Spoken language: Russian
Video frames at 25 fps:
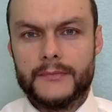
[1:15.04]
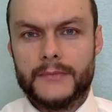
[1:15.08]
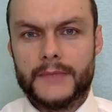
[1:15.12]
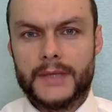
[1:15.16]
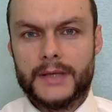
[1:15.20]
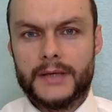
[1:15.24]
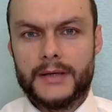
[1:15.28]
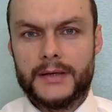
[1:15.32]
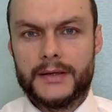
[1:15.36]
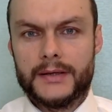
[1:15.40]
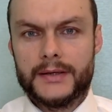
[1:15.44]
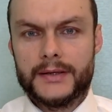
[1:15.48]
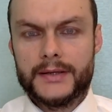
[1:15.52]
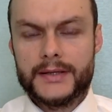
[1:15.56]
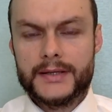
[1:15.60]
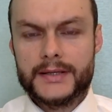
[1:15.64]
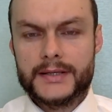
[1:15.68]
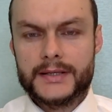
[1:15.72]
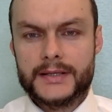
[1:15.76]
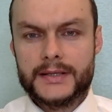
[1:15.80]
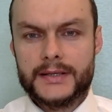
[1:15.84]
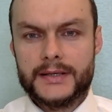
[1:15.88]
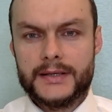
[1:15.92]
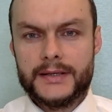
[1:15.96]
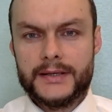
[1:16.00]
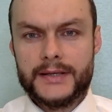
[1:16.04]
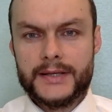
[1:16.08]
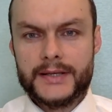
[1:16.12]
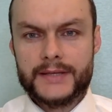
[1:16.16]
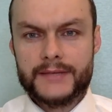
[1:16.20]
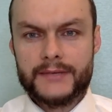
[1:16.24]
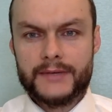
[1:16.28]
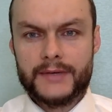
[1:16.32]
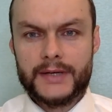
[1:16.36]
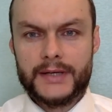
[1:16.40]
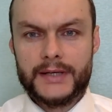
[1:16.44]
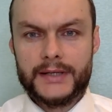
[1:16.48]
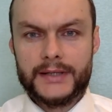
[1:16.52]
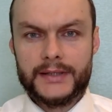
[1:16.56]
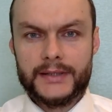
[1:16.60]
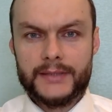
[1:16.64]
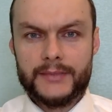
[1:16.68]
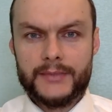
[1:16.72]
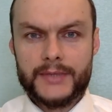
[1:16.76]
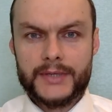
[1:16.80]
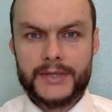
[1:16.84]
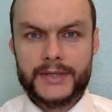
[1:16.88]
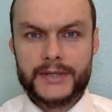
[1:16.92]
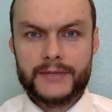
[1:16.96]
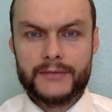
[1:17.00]
А, если есть варианты
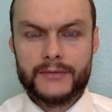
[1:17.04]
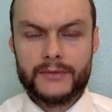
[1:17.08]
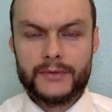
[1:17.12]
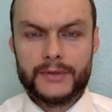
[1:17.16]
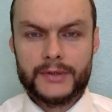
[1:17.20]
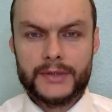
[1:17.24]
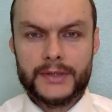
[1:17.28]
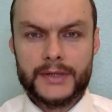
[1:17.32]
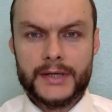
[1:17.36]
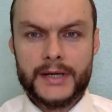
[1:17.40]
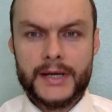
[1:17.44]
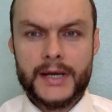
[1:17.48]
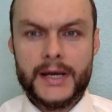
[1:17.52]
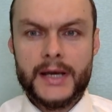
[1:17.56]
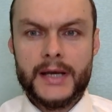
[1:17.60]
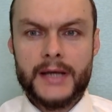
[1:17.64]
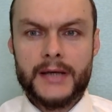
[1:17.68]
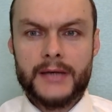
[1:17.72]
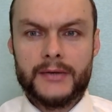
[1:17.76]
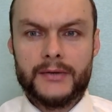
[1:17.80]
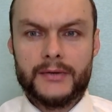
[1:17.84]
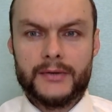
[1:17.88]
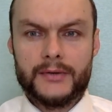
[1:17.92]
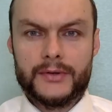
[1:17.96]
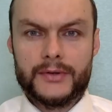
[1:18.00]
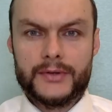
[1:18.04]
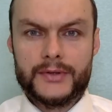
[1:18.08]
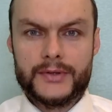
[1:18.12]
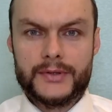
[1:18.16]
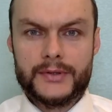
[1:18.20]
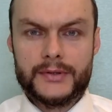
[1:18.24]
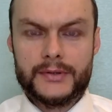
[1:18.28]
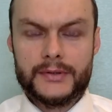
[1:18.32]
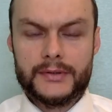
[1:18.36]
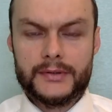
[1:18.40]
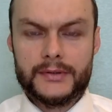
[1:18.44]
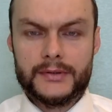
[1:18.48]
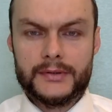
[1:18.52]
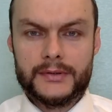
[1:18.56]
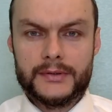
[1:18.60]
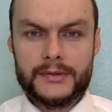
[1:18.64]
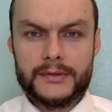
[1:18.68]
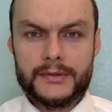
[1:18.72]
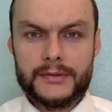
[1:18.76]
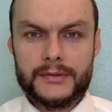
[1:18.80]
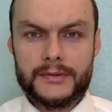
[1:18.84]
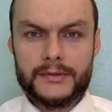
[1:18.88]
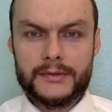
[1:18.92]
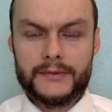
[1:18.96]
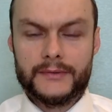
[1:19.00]
без квоты, но э,
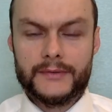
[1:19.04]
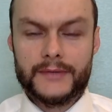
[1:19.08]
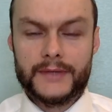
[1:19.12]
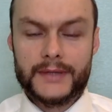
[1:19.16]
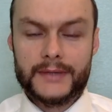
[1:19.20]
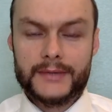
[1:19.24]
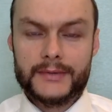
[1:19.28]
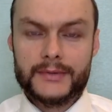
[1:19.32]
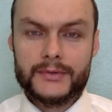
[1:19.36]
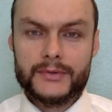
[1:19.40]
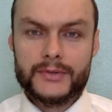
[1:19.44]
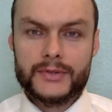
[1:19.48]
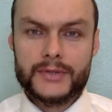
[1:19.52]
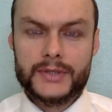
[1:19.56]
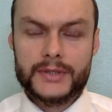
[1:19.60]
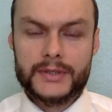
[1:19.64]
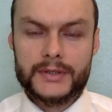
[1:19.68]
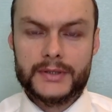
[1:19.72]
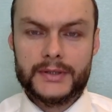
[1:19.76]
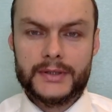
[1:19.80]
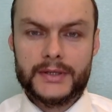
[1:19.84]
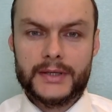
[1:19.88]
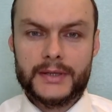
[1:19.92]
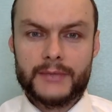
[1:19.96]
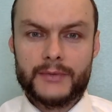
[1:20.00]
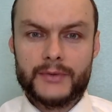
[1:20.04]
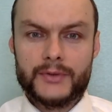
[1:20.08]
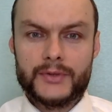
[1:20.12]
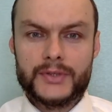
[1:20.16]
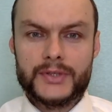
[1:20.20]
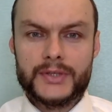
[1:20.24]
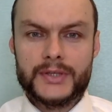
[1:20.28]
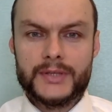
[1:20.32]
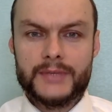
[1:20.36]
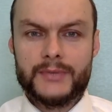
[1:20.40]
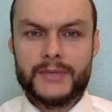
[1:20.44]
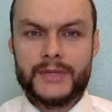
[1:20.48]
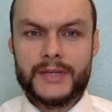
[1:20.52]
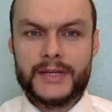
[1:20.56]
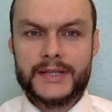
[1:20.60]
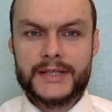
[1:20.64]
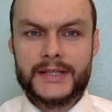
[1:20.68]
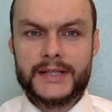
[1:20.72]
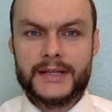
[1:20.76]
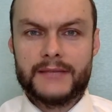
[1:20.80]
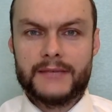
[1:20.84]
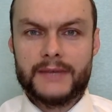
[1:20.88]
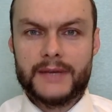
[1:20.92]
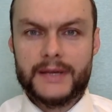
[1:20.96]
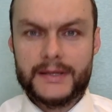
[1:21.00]
в данном случае требуется именно
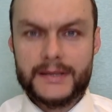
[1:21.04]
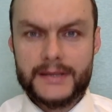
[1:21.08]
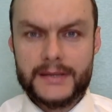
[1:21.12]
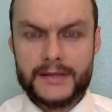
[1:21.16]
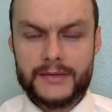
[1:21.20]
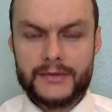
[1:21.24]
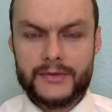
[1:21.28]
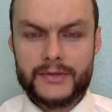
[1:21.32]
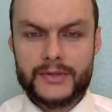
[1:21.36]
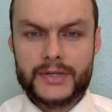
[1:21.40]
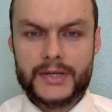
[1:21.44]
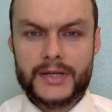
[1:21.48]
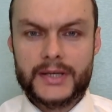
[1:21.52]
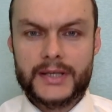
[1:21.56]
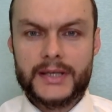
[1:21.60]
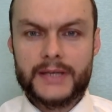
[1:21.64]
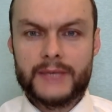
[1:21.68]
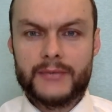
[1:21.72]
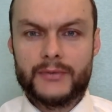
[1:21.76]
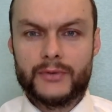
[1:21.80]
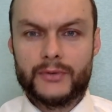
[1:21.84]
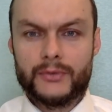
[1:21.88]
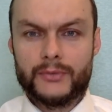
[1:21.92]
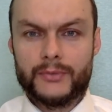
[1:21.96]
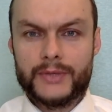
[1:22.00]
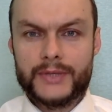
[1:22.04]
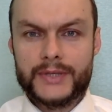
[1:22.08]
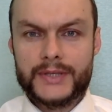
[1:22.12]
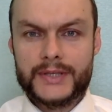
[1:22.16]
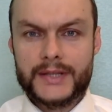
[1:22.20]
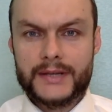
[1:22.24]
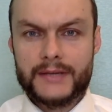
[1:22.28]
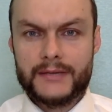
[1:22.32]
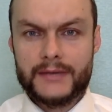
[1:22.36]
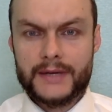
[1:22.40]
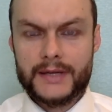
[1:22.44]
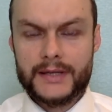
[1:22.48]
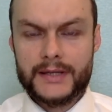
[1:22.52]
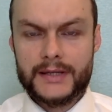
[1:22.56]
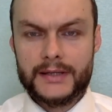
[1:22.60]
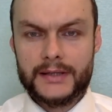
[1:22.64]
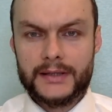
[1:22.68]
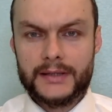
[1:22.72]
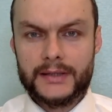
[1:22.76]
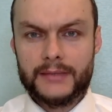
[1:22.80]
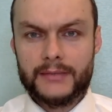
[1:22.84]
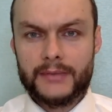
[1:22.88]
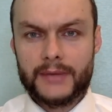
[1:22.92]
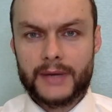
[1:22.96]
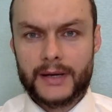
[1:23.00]
основание. То есть какие могут быть основания?
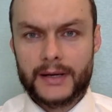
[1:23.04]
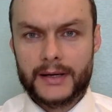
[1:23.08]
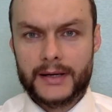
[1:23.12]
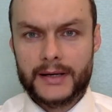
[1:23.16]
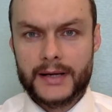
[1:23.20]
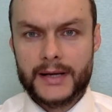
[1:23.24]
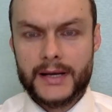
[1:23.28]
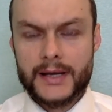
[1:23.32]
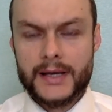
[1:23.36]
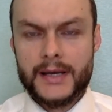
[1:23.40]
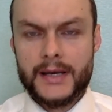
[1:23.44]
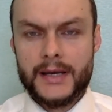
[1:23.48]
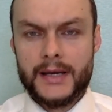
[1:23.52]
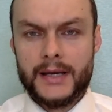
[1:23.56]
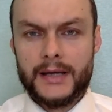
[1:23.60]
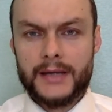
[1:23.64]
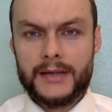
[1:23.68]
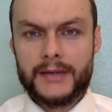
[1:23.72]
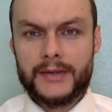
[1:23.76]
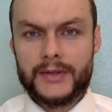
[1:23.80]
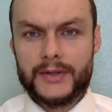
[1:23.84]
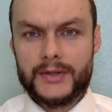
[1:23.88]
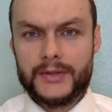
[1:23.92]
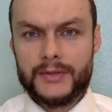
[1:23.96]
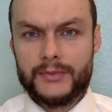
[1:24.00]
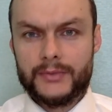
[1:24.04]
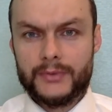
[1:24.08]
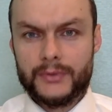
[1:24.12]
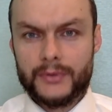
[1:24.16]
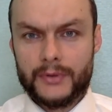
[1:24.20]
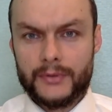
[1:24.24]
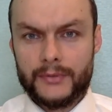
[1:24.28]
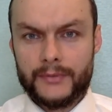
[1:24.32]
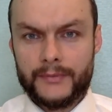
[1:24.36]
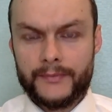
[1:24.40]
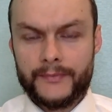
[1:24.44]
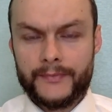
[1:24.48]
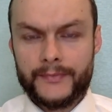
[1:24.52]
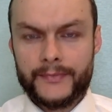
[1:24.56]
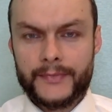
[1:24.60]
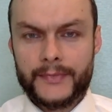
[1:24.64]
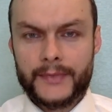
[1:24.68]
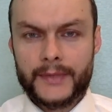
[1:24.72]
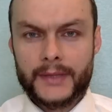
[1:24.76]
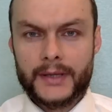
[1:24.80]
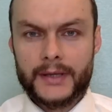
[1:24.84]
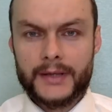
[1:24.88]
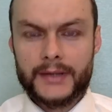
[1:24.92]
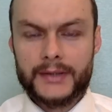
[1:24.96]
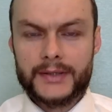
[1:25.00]
Это брак, это диплом,
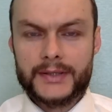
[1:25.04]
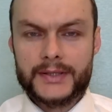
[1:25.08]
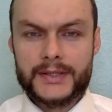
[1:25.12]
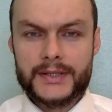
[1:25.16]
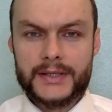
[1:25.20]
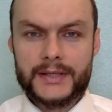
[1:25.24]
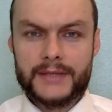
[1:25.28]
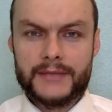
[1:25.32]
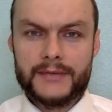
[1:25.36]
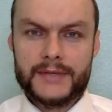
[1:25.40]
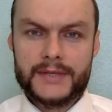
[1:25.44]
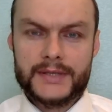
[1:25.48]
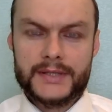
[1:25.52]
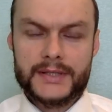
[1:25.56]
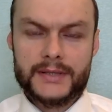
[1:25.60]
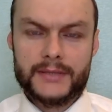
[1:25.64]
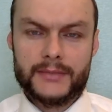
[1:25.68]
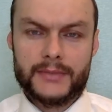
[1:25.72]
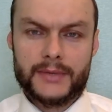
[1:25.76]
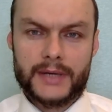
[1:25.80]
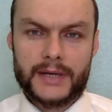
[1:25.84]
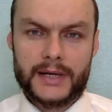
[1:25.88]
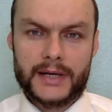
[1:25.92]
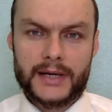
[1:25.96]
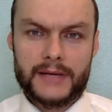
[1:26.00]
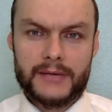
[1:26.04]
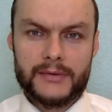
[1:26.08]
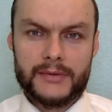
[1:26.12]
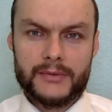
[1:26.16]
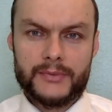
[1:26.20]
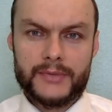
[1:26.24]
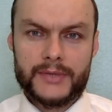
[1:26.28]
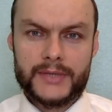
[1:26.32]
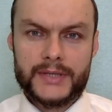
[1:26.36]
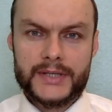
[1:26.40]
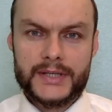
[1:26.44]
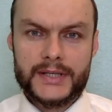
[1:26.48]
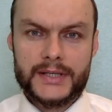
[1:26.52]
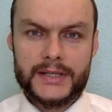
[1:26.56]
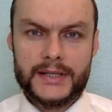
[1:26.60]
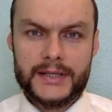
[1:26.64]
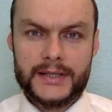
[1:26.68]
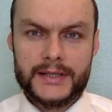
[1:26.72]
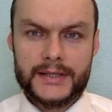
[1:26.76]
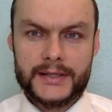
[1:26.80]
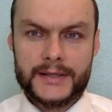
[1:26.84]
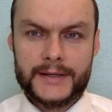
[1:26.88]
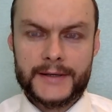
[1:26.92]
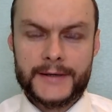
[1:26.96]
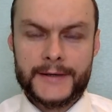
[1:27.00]
это, соответственно, программа
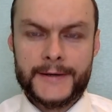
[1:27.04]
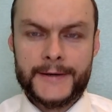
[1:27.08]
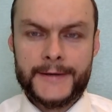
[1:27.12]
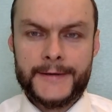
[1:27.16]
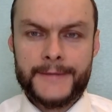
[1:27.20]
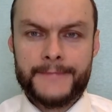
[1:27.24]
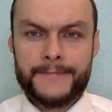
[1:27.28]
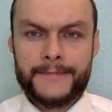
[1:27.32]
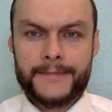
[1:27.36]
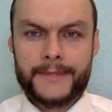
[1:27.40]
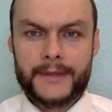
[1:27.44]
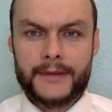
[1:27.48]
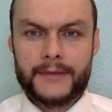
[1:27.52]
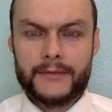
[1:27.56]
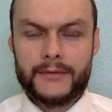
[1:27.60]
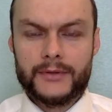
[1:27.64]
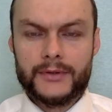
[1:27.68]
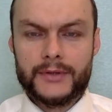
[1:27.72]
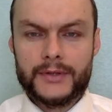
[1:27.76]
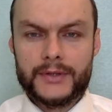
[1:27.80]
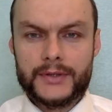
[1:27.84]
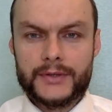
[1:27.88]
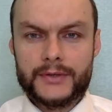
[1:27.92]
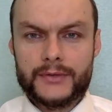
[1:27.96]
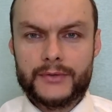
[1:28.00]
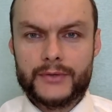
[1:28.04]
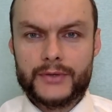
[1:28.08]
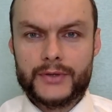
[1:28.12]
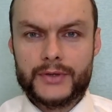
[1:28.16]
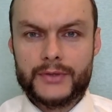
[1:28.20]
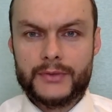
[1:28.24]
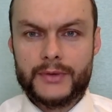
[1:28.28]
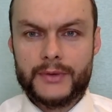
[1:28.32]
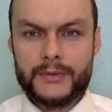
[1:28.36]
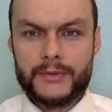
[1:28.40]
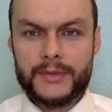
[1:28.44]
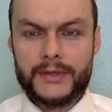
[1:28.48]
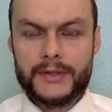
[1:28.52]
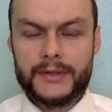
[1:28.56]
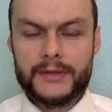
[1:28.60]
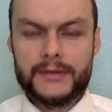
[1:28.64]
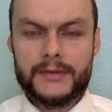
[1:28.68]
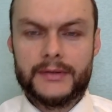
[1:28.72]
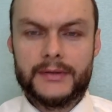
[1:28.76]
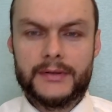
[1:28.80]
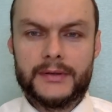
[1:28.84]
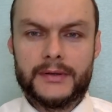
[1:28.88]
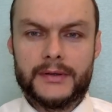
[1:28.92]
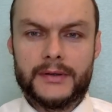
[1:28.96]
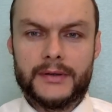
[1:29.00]
переселения. Вот на текущий момент
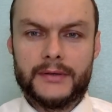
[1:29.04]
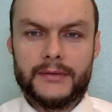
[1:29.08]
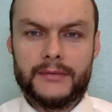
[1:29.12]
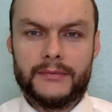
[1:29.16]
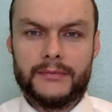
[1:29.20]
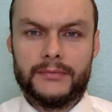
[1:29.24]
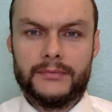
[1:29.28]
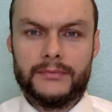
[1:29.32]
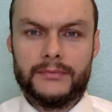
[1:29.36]
э,